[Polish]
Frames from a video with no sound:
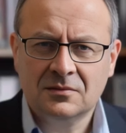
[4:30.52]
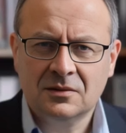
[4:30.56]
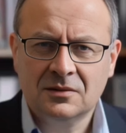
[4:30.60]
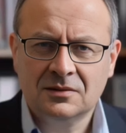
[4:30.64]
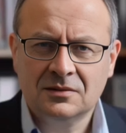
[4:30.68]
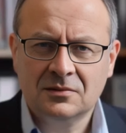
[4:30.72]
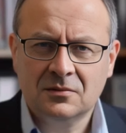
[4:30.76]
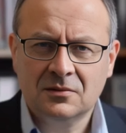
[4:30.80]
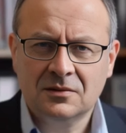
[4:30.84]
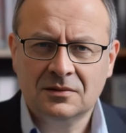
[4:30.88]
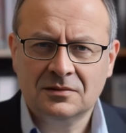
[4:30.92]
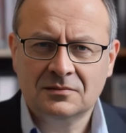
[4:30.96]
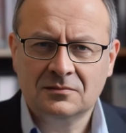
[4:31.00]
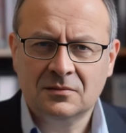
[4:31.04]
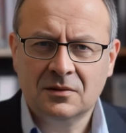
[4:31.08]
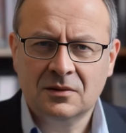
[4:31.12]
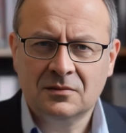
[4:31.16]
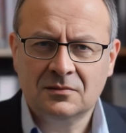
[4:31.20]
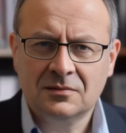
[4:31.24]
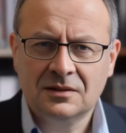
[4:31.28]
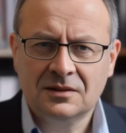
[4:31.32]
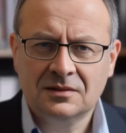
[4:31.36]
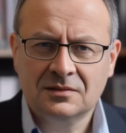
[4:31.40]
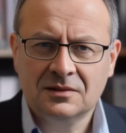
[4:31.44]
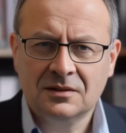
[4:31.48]
Poziom
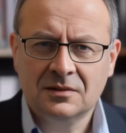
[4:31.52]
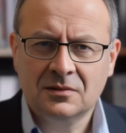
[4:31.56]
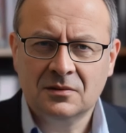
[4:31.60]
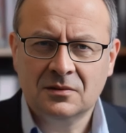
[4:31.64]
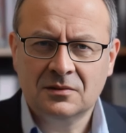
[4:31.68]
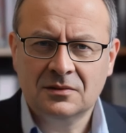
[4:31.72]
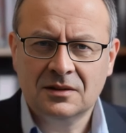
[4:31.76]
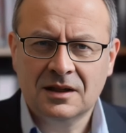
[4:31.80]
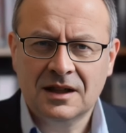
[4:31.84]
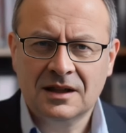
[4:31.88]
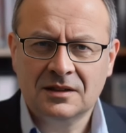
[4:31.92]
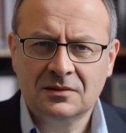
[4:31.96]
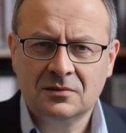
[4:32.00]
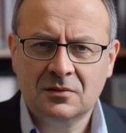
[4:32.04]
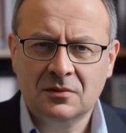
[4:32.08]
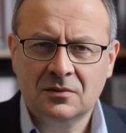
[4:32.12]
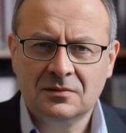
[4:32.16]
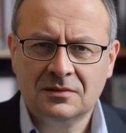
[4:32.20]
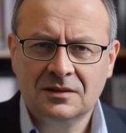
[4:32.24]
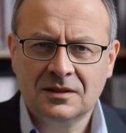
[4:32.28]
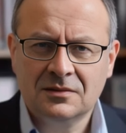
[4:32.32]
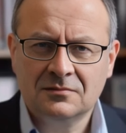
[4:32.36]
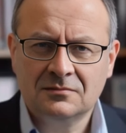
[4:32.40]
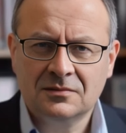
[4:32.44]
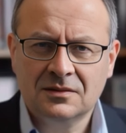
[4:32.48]
rozwoju naszego kraju
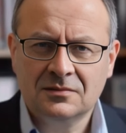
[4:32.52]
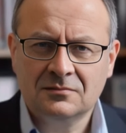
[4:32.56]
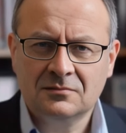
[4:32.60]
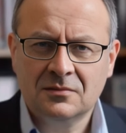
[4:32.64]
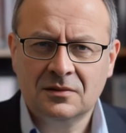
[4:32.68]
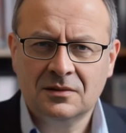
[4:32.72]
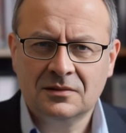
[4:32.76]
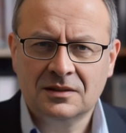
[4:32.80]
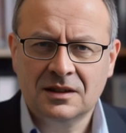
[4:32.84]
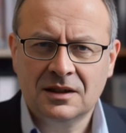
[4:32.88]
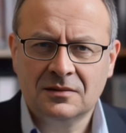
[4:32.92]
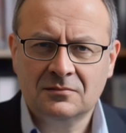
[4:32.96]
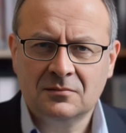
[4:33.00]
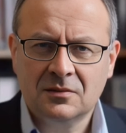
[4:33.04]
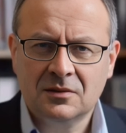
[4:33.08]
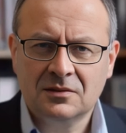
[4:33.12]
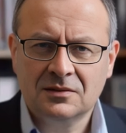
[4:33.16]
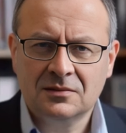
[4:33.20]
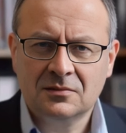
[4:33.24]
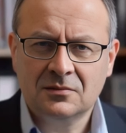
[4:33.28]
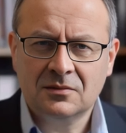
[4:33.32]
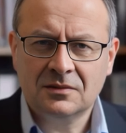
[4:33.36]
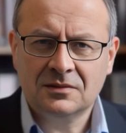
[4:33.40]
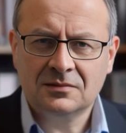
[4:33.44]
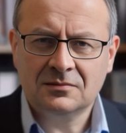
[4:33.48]
przypomina
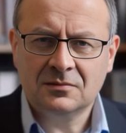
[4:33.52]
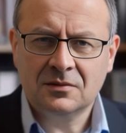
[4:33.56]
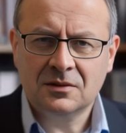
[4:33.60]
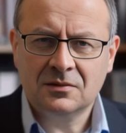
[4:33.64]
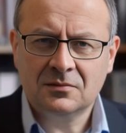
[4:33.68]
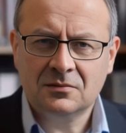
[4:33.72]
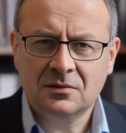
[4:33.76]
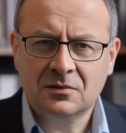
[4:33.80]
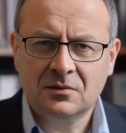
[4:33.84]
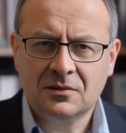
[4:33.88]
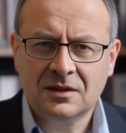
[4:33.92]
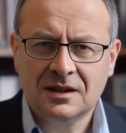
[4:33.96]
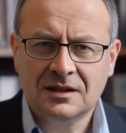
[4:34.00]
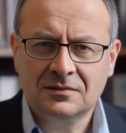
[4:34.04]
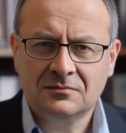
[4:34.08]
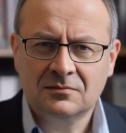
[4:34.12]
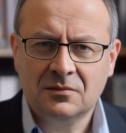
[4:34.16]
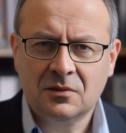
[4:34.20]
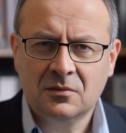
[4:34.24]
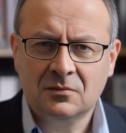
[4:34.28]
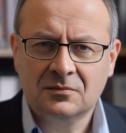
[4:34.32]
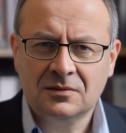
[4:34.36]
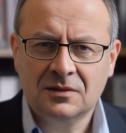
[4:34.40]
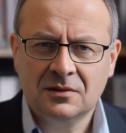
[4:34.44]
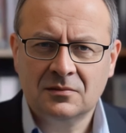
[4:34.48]
poziom rozwoju Korei
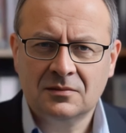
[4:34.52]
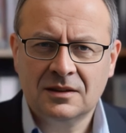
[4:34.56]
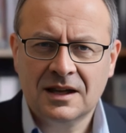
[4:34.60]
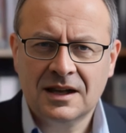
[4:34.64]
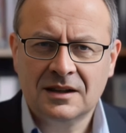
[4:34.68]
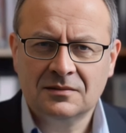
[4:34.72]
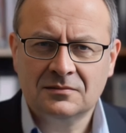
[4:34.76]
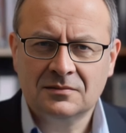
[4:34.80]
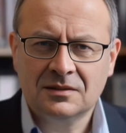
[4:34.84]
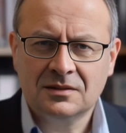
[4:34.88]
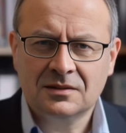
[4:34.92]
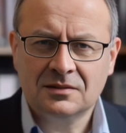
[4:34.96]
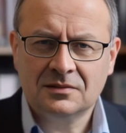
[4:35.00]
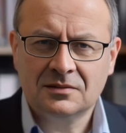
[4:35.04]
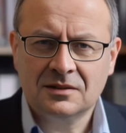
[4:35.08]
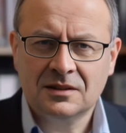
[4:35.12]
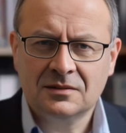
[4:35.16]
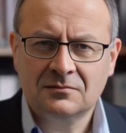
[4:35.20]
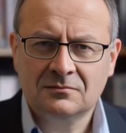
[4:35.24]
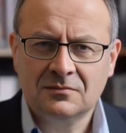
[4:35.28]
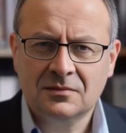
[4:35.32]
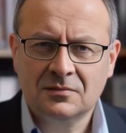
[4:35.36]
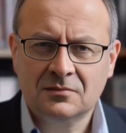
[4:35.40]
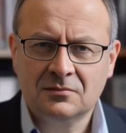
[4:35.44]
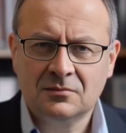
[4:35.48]
Południowej, a przecież
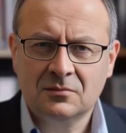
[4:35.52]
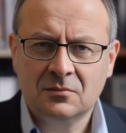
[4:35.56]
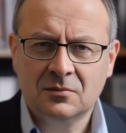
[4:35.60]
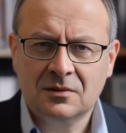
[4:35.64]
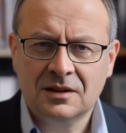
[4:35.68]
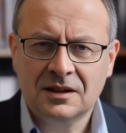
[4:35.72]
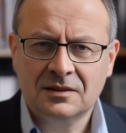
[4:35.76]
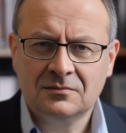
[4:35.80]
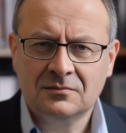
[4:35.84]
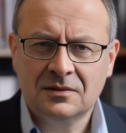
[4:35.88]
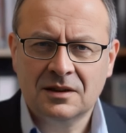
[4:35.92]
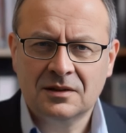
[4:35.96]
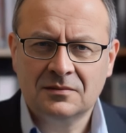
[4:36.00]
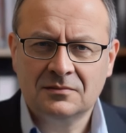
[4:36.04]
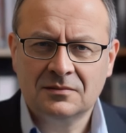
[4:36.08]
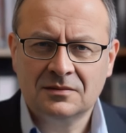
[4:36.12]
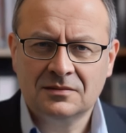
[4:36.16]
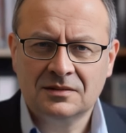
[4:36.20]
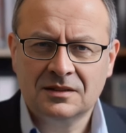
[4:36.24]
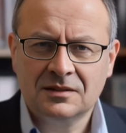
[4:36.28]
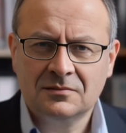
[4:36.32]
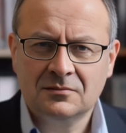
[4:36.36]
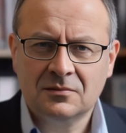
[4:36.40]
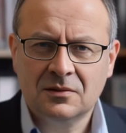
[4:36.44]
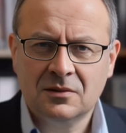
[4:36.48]
nie produkujemy
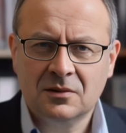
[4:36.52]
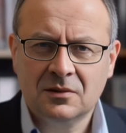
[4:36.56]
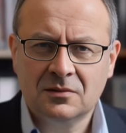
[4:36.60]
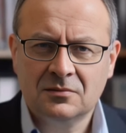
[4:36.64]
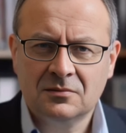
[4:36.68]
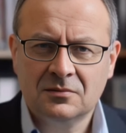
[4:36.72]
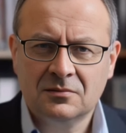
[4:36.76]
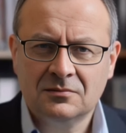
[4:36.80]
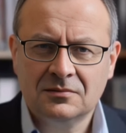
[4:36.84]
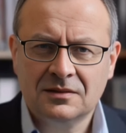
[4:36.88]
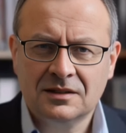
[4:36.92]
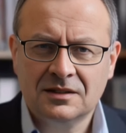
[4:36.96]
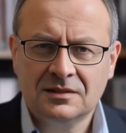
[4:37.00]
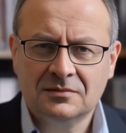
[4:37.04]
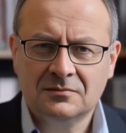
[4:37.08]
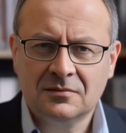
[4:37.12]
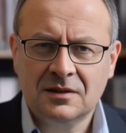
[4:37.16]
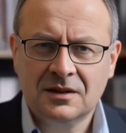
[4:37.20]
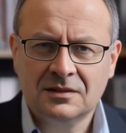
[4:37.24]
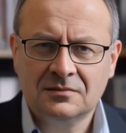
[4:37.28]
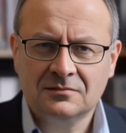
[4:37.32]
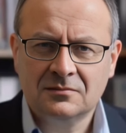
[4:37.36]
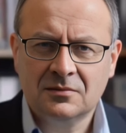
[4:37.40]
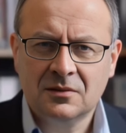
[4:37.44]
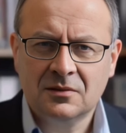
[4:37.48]
samochodów i
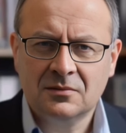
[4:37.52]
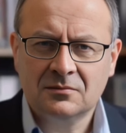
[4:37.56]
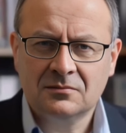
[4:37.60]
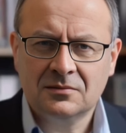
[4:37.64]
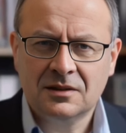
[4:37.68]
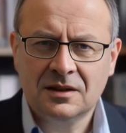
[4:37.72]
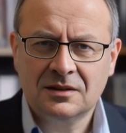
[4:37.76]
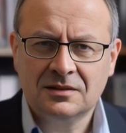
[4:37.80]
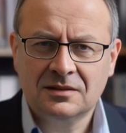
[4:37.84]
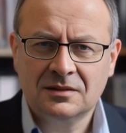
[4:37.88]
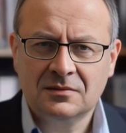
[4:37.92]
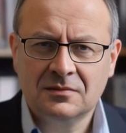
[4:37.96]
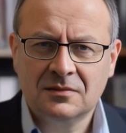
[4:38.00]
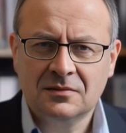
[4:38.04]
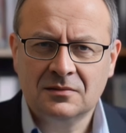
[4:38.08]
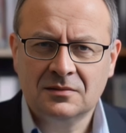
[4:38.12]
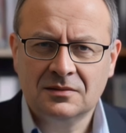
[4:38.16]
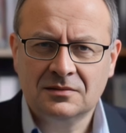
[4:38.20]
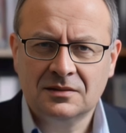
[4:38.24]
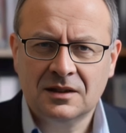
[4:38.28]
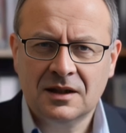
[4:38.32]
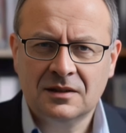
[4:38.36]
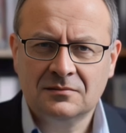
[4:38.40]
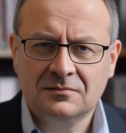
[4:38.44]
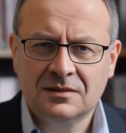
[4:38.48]
smartfonów dla całego
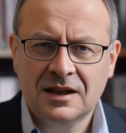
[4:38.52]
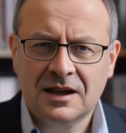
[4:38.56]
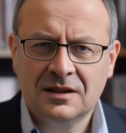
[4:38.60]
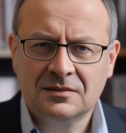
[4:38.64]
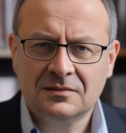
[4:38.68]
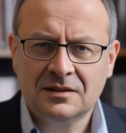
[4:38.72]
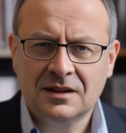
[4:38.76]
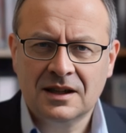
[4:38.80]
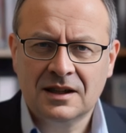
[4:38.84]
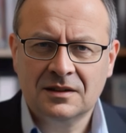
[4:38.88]
świata.